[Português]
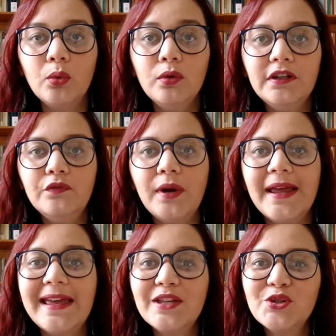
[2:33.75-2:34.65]
o livro é
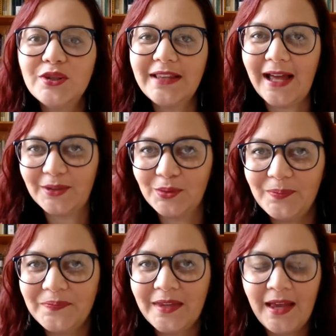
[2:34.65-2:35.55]
reeditado
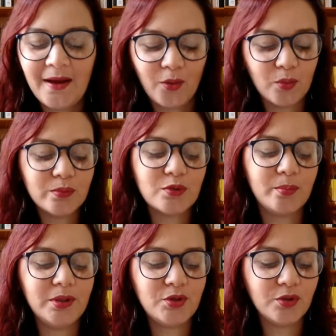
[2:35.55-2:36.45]
com um
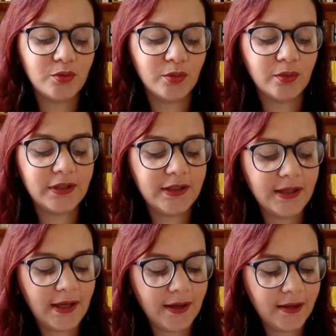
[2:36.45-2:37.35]
subtítulo
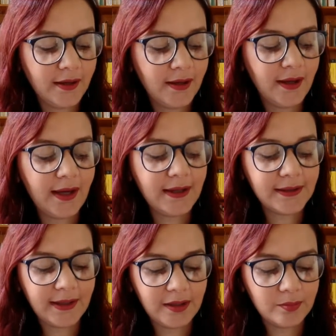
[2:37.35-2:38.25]
que é A
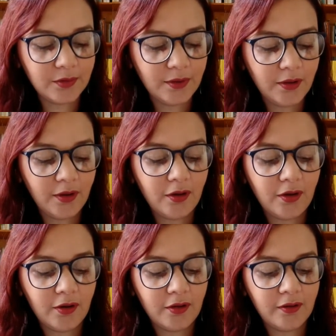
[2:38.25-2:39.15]
Game
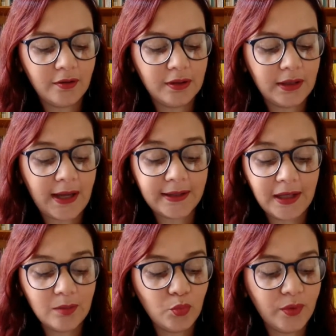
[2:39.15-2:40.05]
uh, A
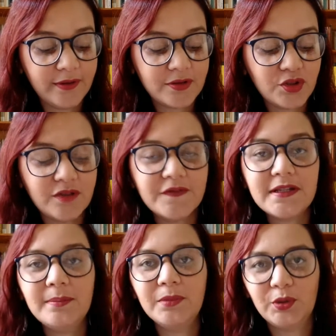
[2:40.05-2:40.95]
Game with
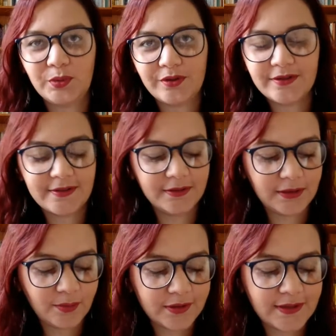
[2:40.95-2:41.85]
Shifting Mirrors,
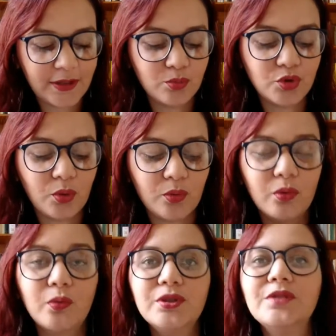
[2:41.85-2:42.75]
então que seria um jogo
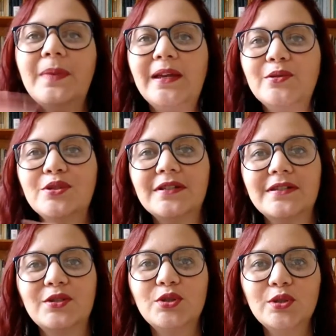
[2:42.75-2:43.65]
com espelhos que
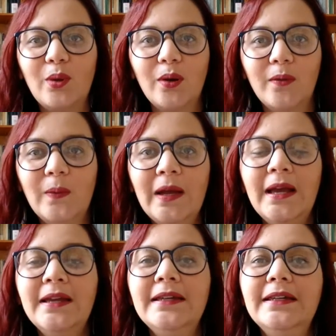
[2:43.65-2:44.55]
se deslocam.
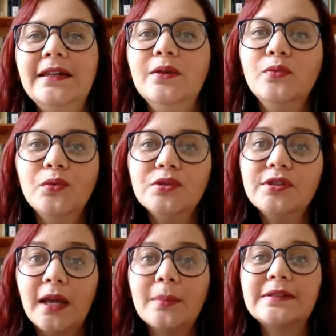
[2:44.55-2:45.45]
E um dos
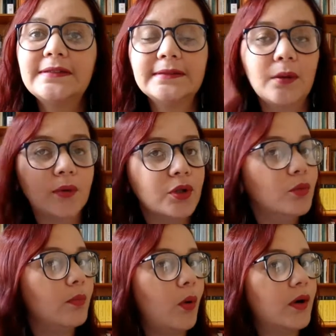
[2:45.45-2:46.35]
temas então que
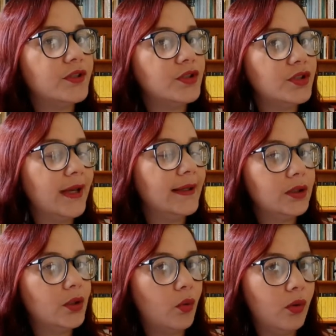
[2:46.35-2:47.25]
o Borges
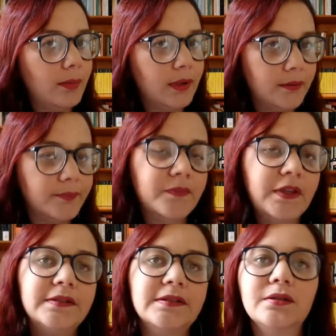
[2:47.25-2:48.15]
retoma
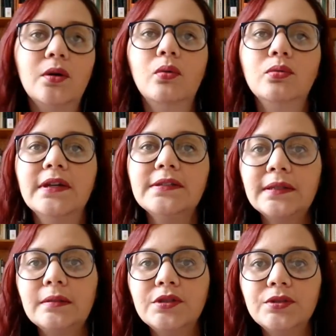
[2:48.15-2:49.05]
nesse conto é
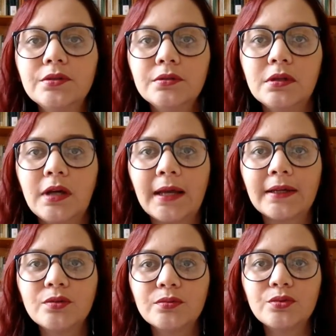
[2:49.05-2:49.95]
exatamente a
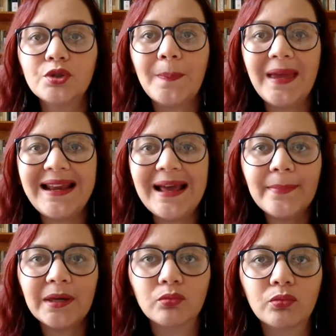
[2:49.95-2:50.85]
questão do
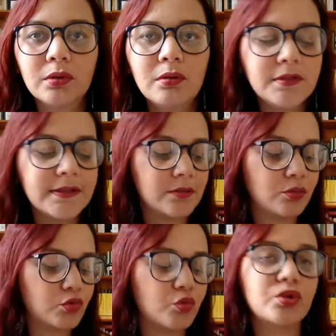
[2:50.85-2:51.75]
espelhamento, não desse,
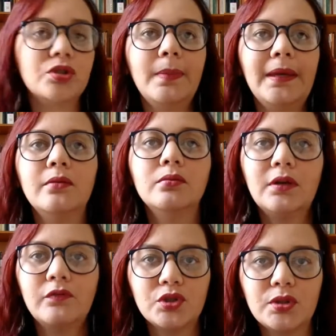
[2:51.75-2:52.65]
de um espelho
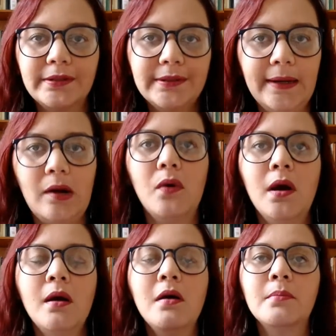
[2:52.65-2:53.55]
talvez literal,
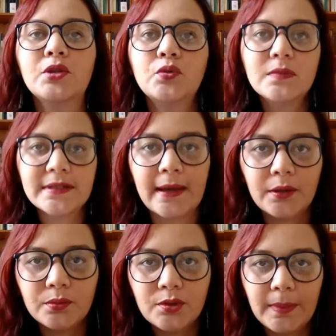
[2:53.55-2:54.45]
mas de um
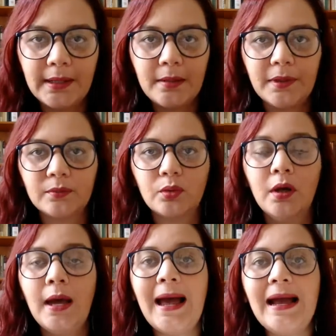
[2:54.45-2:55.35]
certo espelhamento.
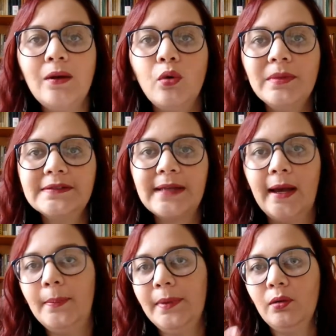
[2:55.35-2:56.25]
A
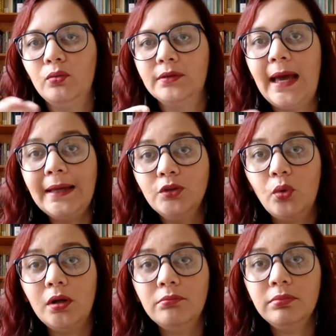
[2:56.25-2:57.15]
começar pelo
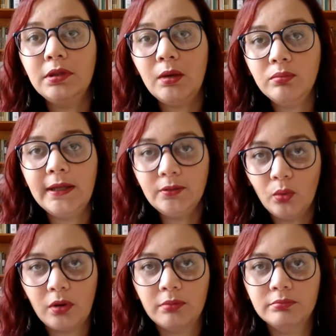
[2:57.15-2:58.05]
narrador, que é um
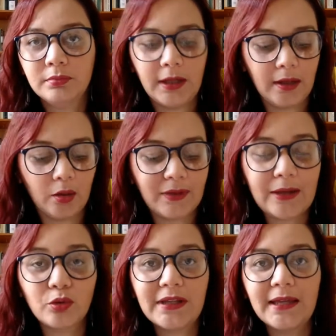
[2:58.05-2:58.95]
leitor, né? É um
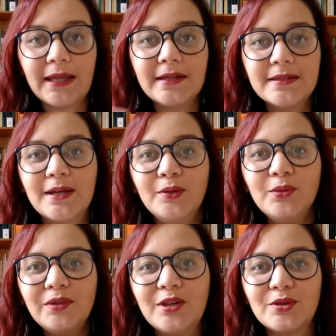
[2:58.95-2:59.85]
narrador que está
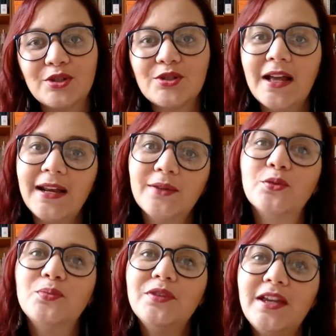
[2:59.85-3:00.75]
analisando um texto. A gente está
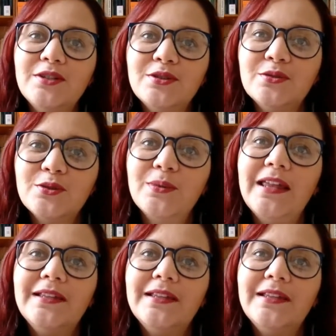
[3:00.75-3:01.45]
lendo um texto de um